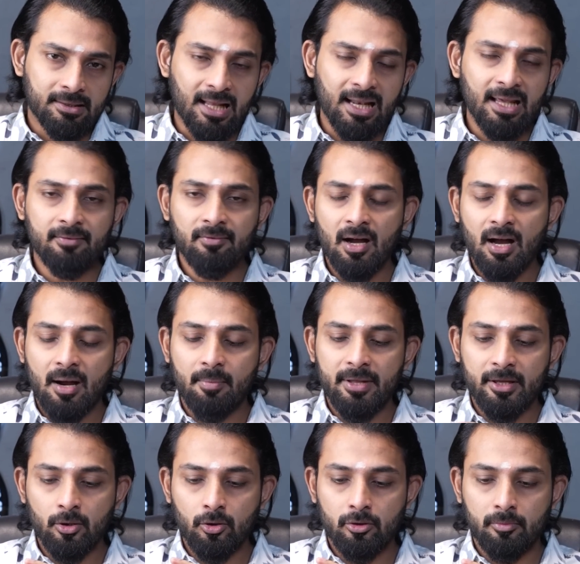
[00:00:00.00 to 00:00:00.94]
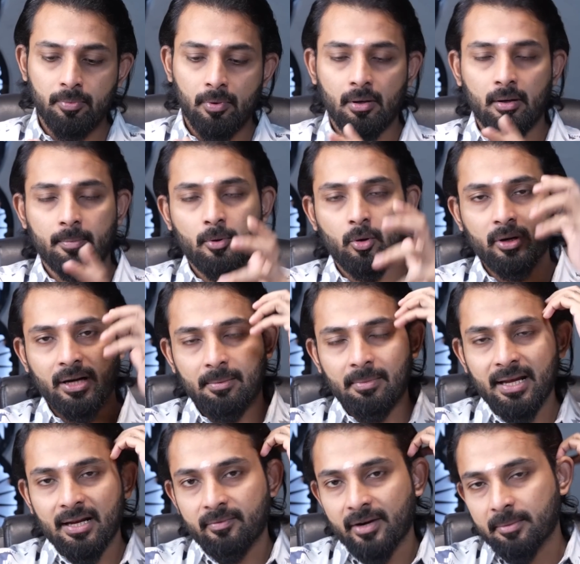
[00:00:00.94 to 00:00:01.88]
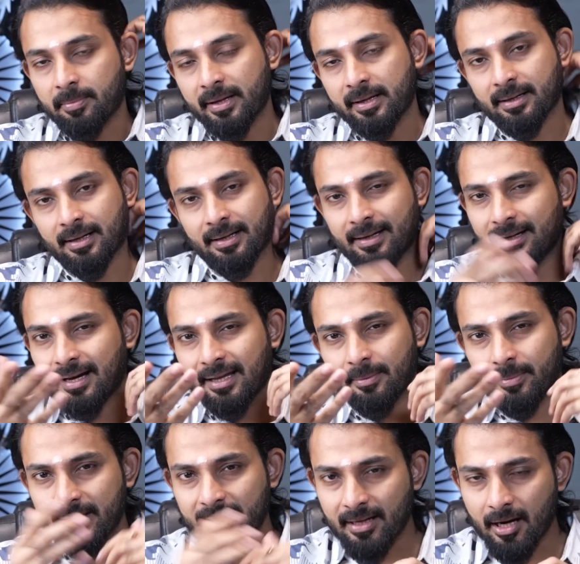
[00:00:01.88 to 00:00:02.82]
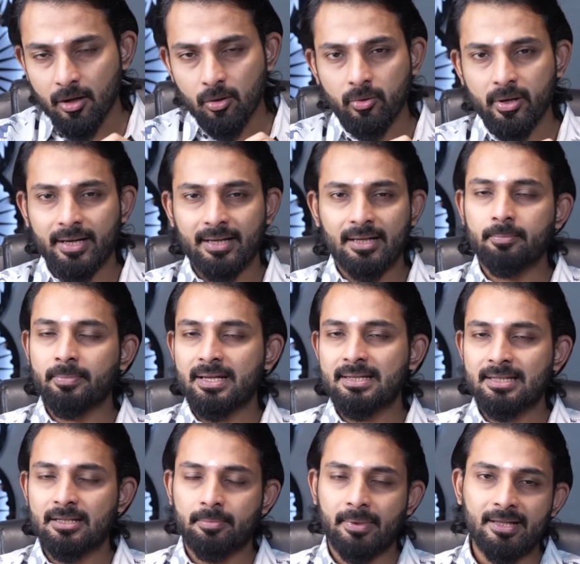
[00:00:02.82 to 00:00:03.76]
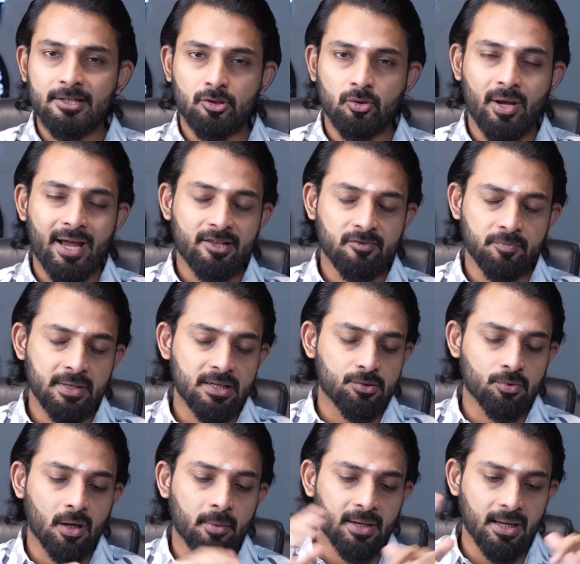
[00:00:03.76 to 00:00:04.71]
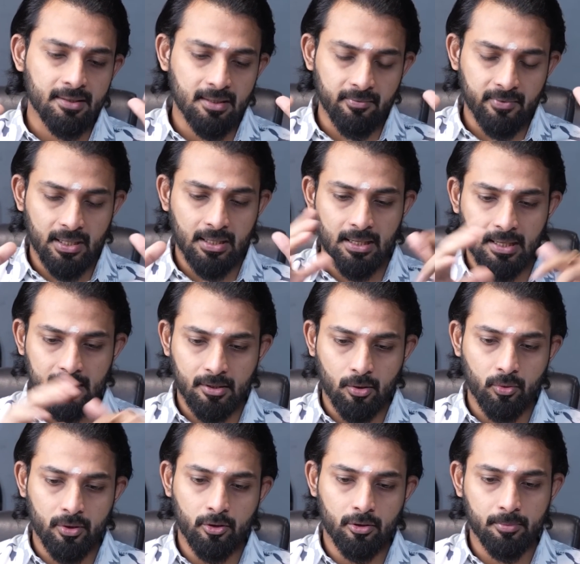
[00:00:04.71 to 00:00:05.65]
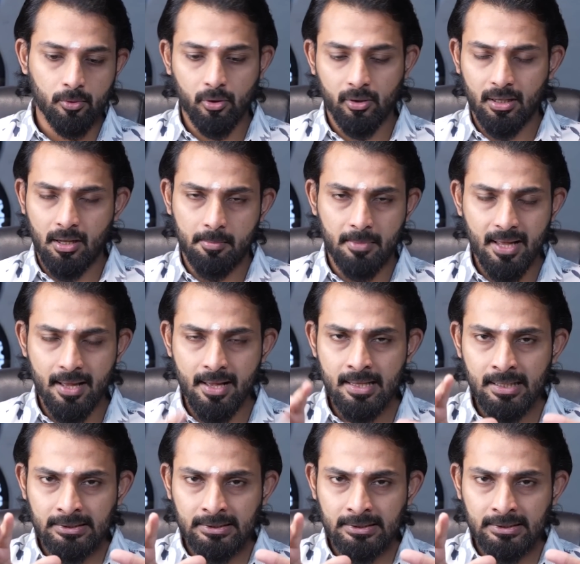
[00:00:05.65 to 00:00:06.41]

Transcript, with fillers: தலைவா அப்படிங்கிற ஒரு ப்ரோக்ராமில் இன்வைட் பண்ணியிருக்காங்க அதை பற்றி நானும் உங்ககிட்ட பேசியிருப்பேன் ஸோ ஆஸ்பேர் சுவாமிநாதன் அவர்கள் நடத்தக்கூடிய ஒரு ப்ரோக்ராம் ப்ரோக்ராமில்